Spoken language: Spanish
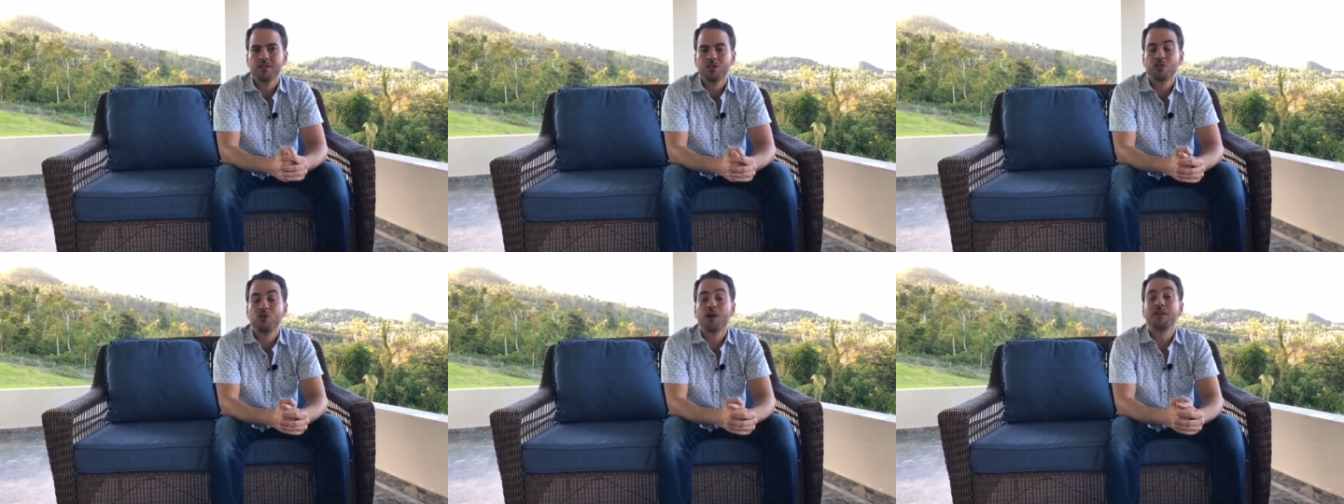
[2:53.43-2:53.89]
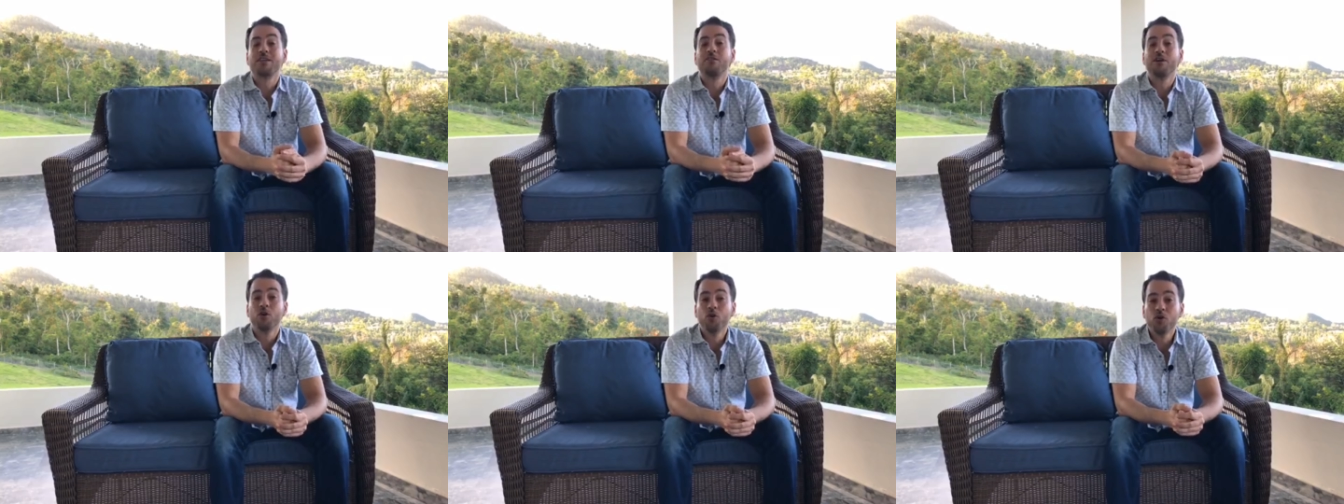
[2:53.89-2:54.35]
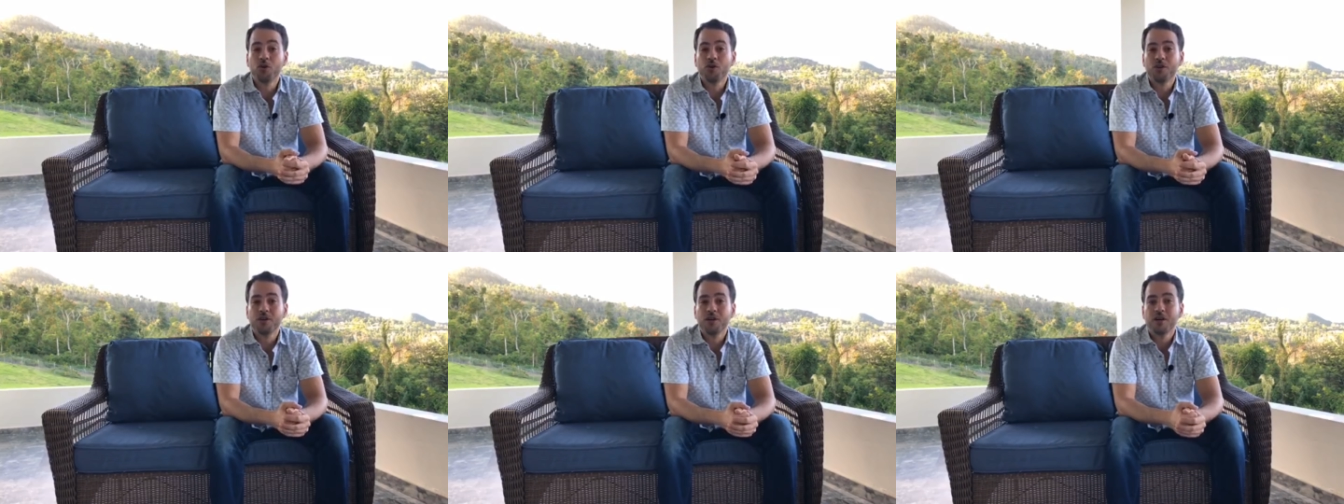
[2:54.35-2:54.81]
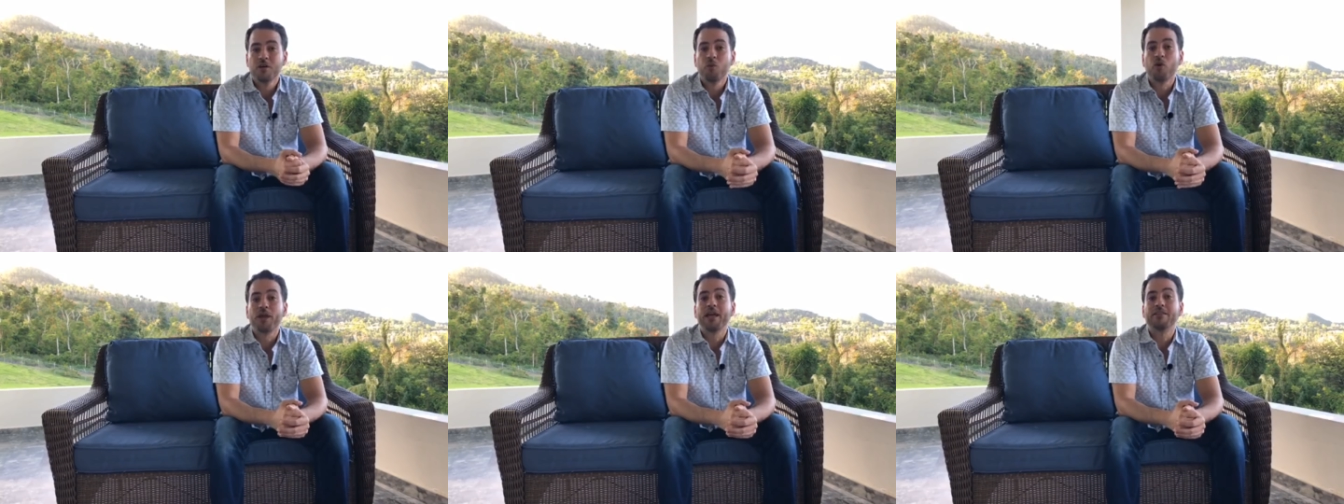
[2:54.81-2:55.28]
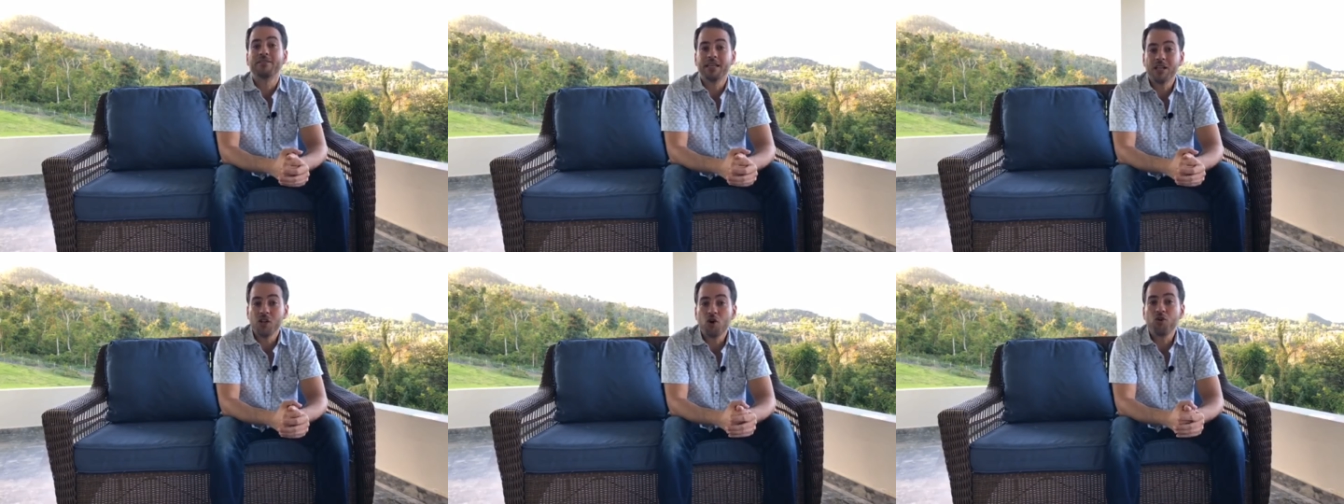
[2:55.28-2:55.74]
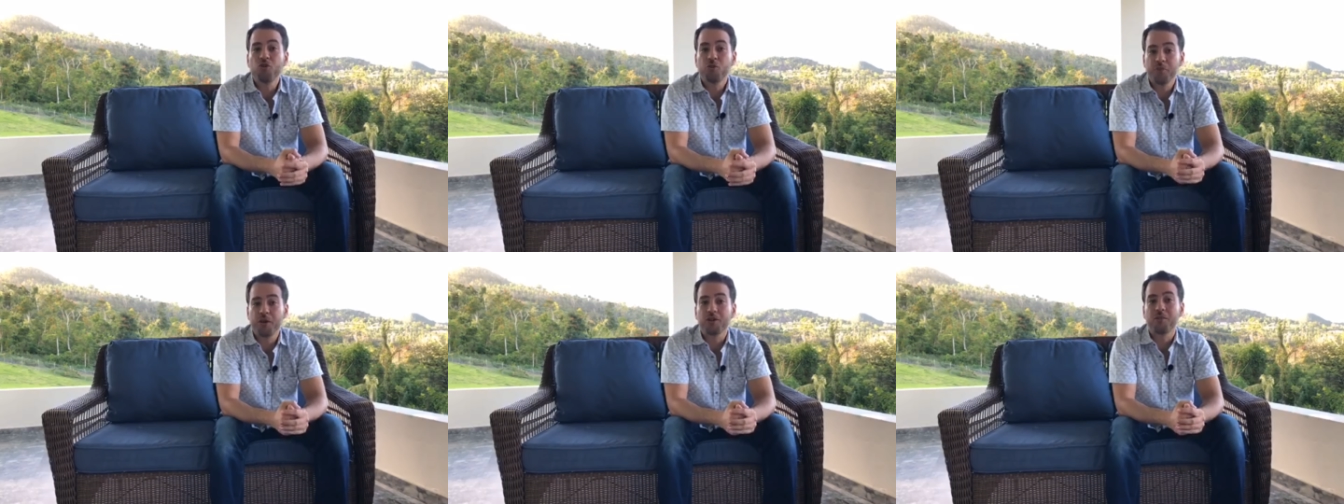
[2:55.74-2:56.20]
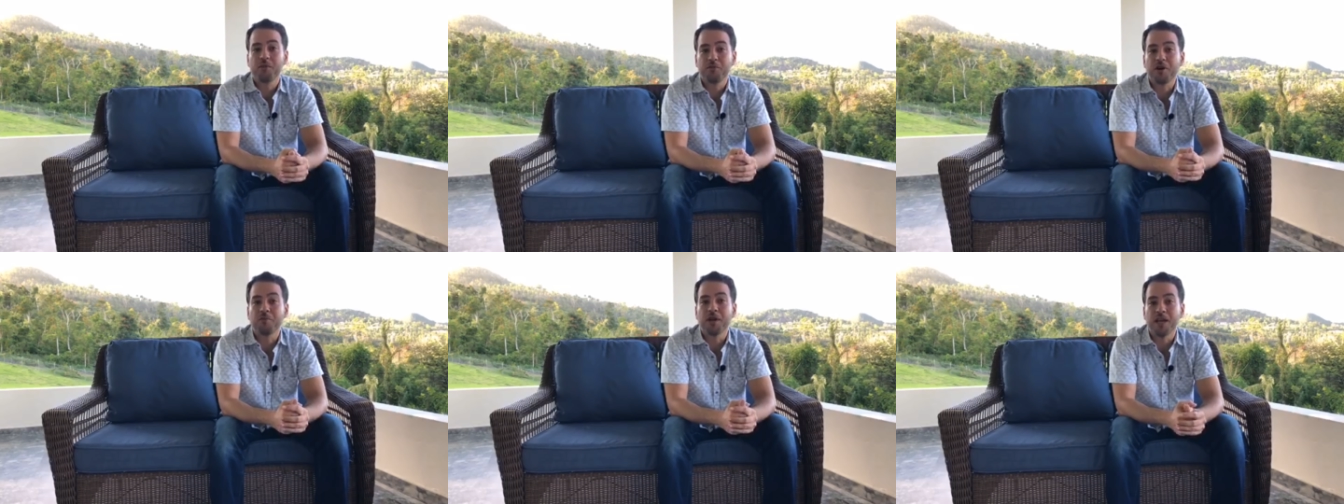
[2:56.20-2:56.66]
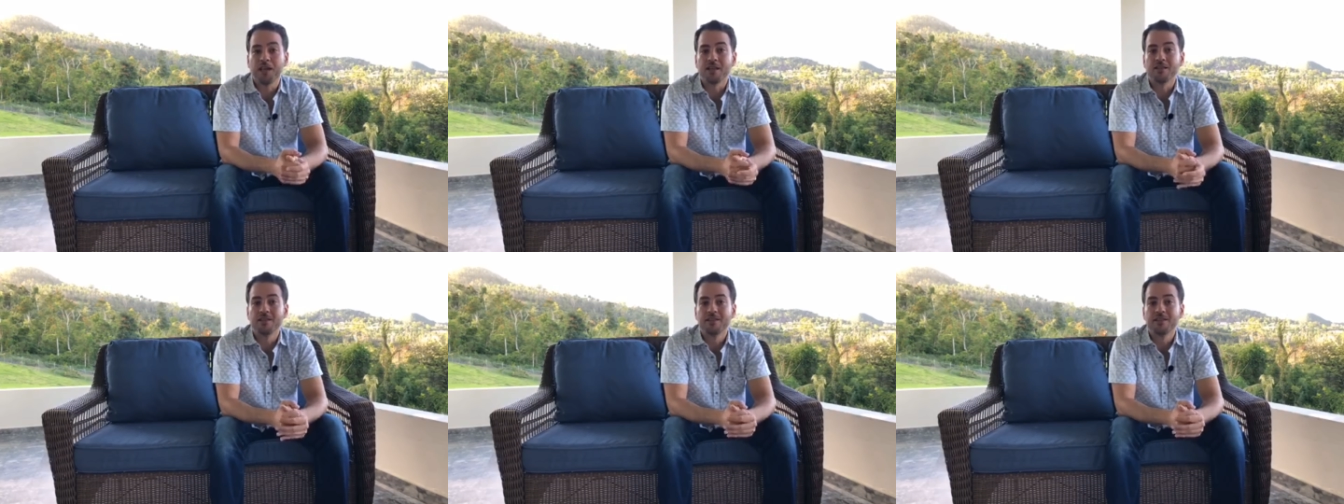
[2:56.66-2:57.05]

Yo tengo que hacerlo en uno porque si no yo pierdo a mi familia.